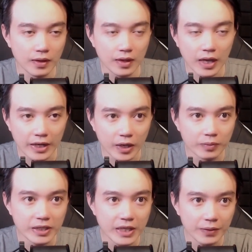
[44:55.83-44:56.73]
Hành động
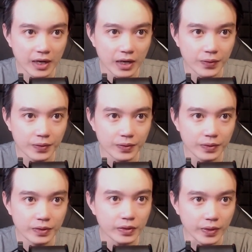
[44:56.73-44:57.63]
với nhau đã lâu,
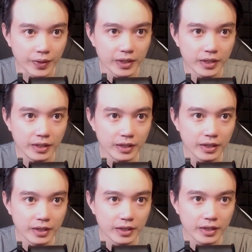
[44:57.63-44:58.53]
tôi hiểu ý,
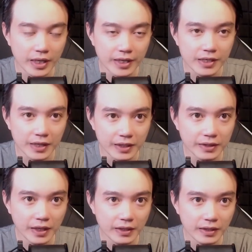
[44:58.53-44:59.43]
kề chân đứng
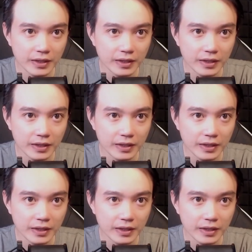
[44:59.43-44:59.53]
tấn.